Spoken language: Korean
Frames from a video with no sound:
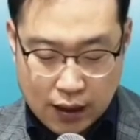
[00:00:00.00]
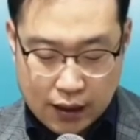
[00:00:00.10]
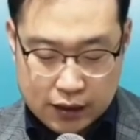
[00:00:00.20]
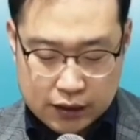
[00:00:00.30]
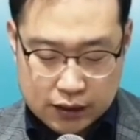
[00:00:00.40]

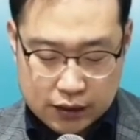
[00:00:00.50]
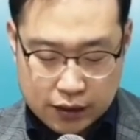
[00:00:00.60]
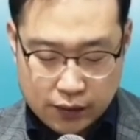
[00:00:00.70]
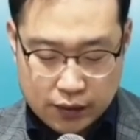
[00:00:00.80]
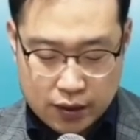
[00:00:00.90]
행하시는
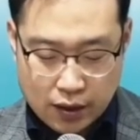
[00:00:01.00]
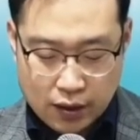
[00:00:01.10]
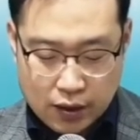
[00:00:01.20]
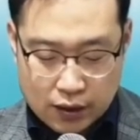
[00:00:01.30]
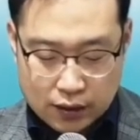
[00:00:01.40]

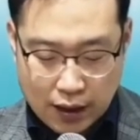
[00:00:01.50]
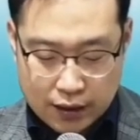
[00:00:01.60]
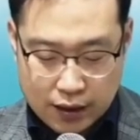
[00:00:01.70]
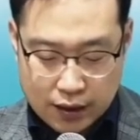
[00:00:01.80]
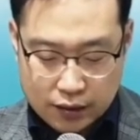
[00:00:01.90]
이로서
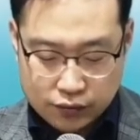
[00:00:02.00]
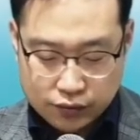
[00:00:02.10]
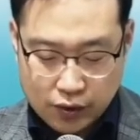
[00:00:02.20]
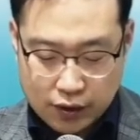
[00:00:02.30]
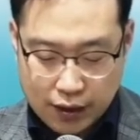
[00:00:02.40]
다니엘을
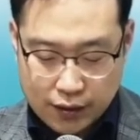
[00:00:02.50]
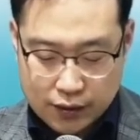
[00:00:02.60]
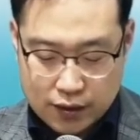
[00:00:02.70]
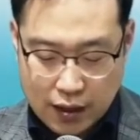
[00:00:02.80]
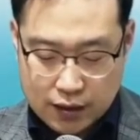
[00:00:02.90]

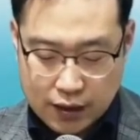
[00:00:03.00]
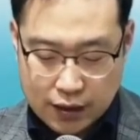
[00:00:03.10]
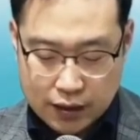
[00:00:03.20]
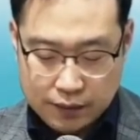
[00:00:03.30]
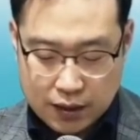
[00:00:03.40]
구원하여
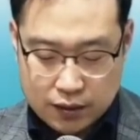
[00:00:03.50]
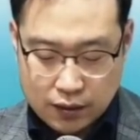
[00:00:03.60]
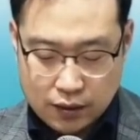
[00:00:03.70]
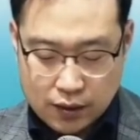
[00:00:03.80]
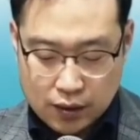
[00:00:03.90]
사자의
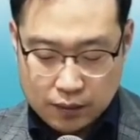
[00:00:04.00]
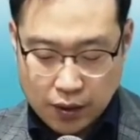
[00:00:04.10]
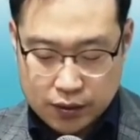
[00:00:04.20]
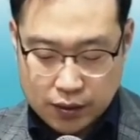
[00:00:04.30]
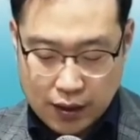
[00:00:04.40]
입에서
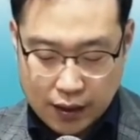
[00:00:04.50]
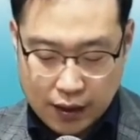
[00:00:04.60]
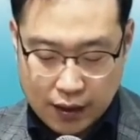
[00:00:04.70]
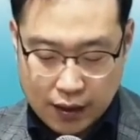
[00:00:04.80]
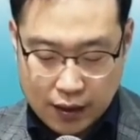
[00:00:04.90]

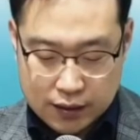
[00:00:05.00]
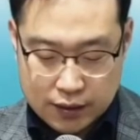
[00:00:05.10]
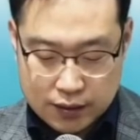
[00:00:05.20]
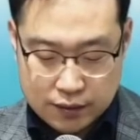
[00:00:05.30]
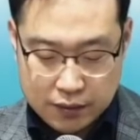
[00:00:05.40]
벗어나게
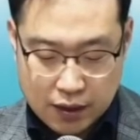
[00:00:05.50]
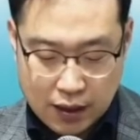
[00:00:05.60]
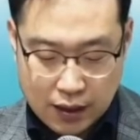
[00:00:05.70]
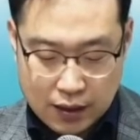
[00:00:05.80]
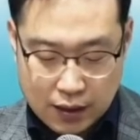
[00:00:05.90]

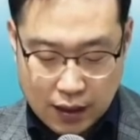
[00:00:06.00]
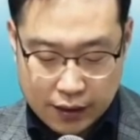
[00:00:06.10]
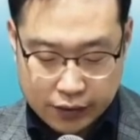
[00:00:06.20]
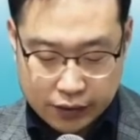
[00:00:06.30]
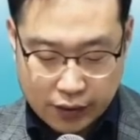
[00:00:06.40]
하셨음이라
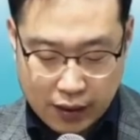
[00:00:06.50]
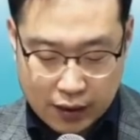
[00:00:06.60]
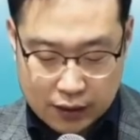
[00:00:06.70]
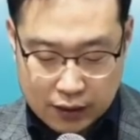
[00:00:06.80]
하였더라.